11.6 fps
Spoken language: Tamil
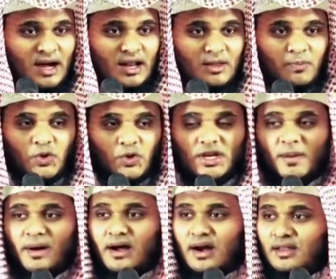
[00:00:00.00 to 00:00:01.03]
அல்லது புதிய
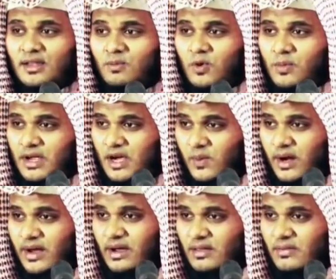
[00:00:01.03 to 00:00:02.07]
மக்கள் இந்த பூமிக்கு
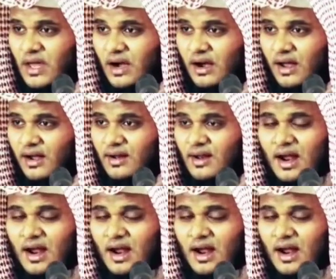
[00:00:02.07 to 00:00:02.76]
வருகை தந்தார்களா